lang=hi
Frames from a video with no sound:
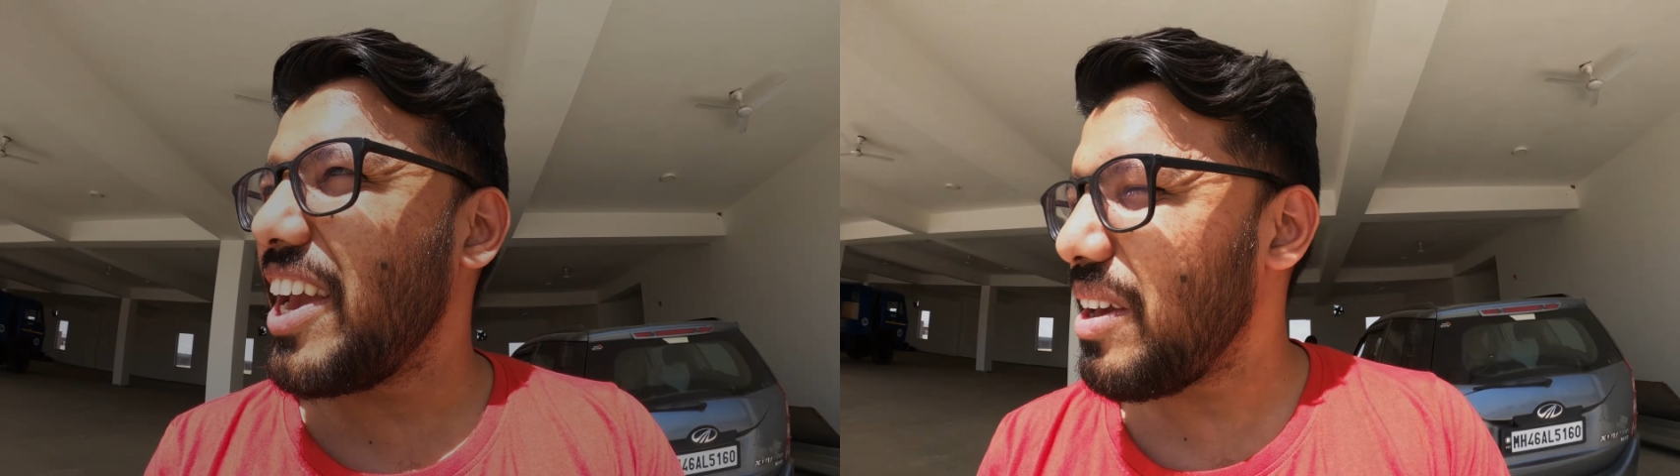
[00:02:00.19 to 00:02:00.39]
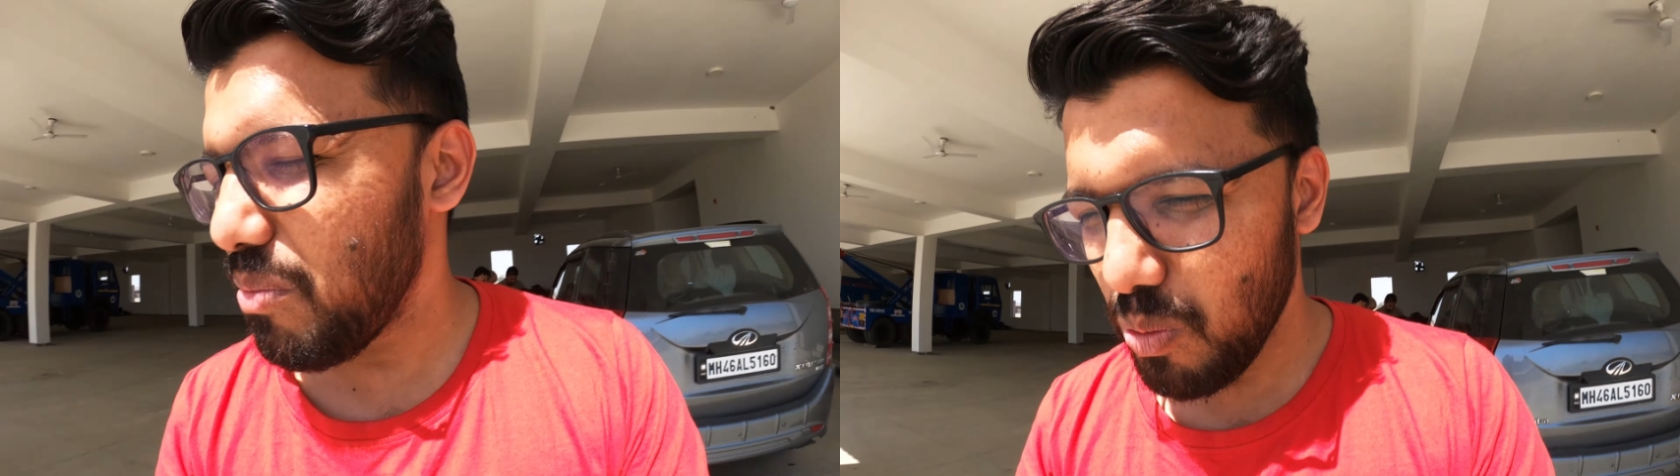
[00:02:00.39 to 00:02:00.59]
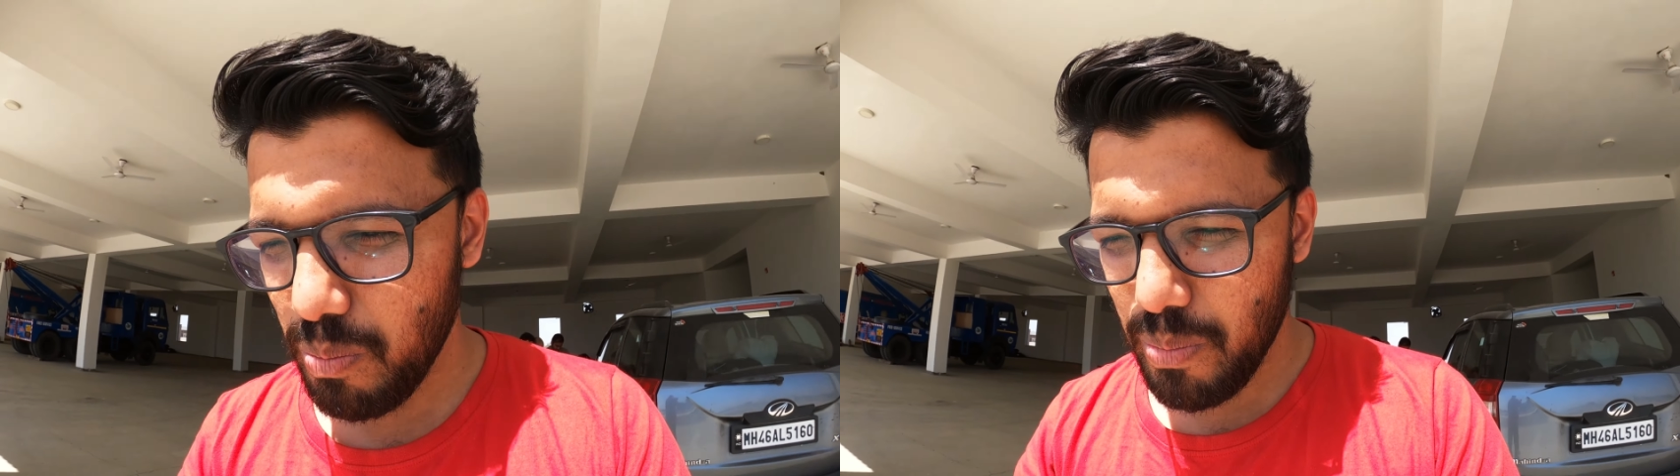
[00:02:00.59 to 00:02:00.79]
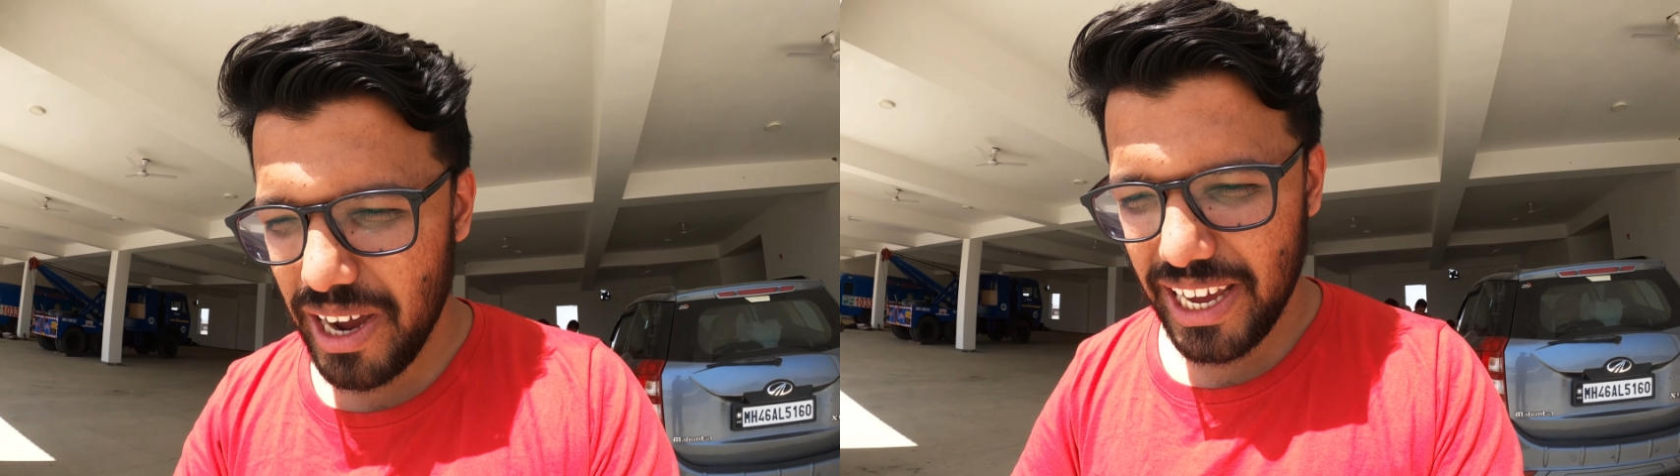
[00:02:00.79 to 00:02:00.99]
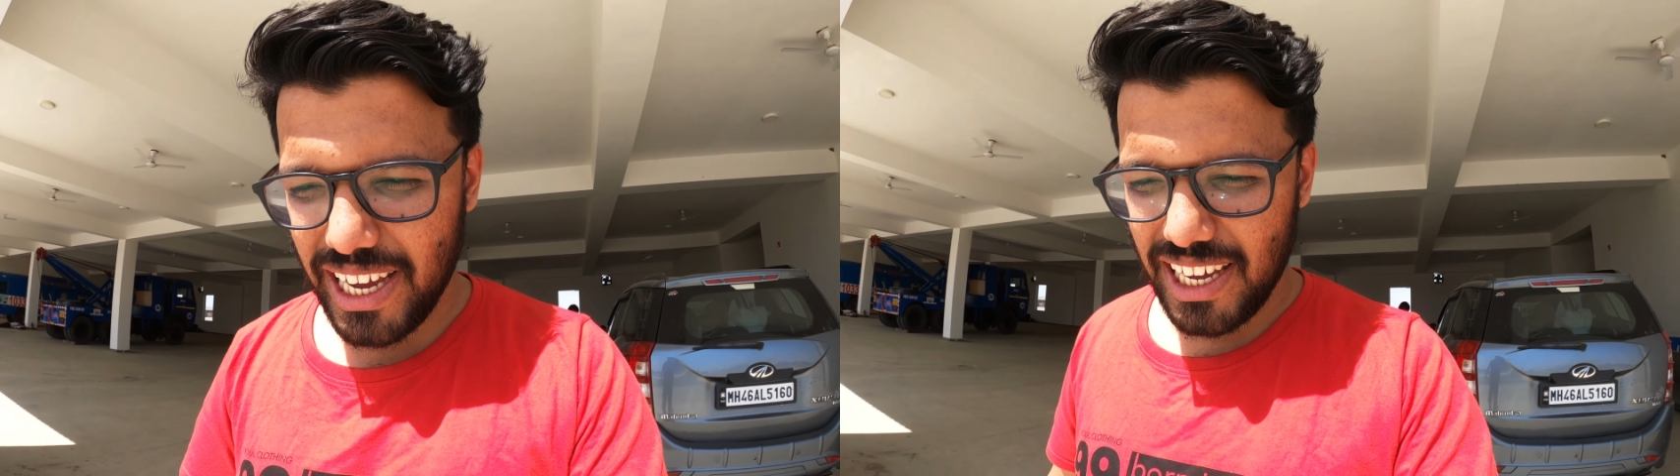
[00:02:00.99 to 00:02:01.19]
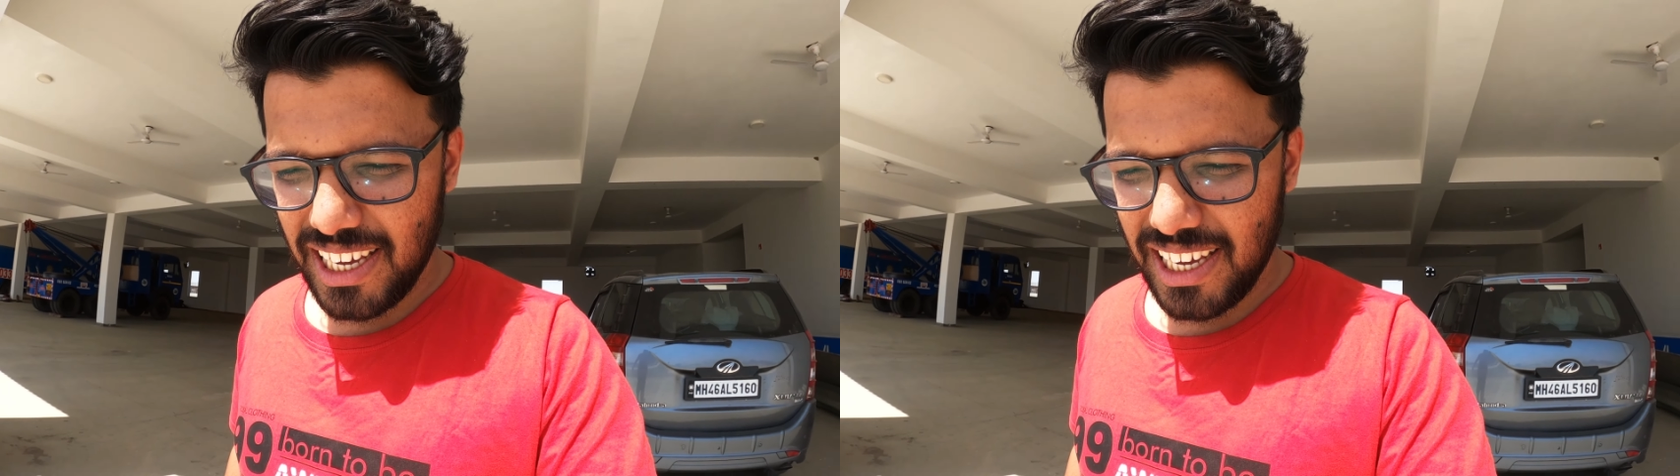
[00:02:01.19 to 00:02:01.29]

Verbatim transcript: हैं मुंबई